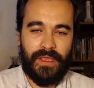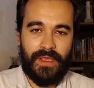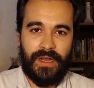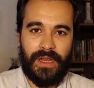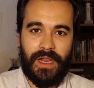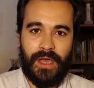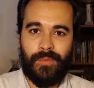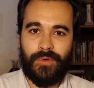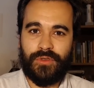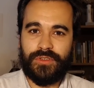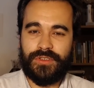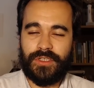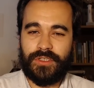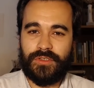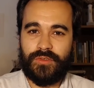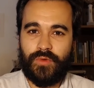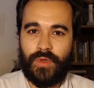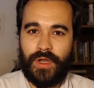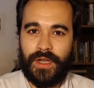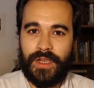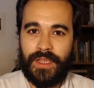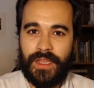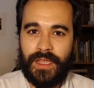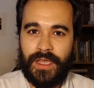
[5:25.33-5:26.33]
La
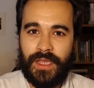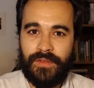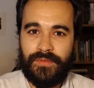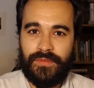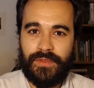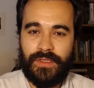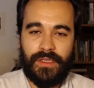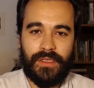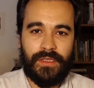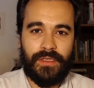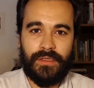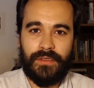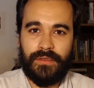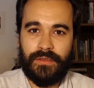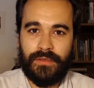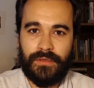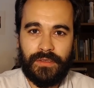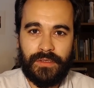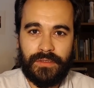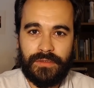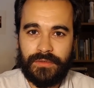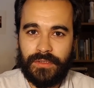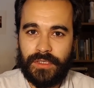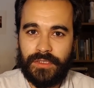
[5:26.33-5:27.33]
homosexualidad
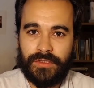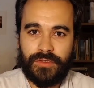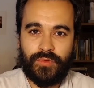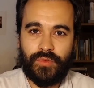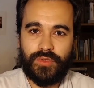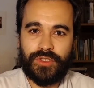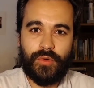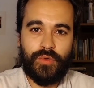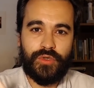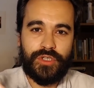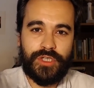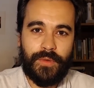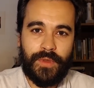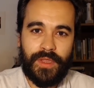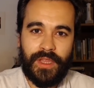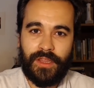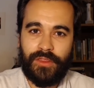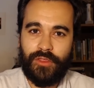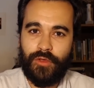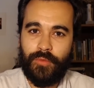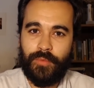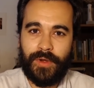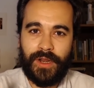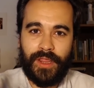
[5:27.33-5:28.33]
y en, su
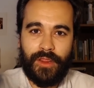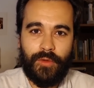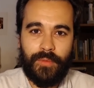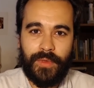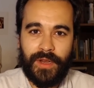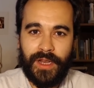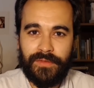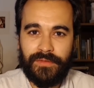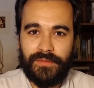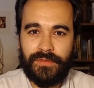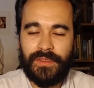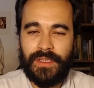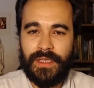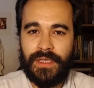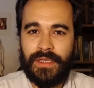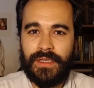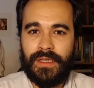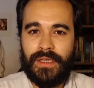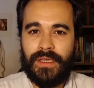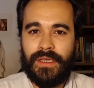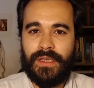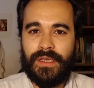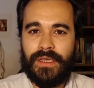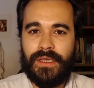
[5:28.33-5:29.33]
exclusividad o predominancia
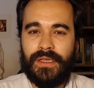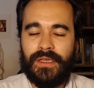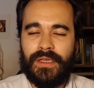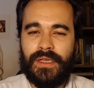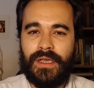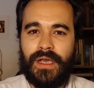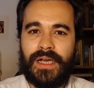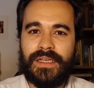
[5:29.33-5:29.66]
¿eh?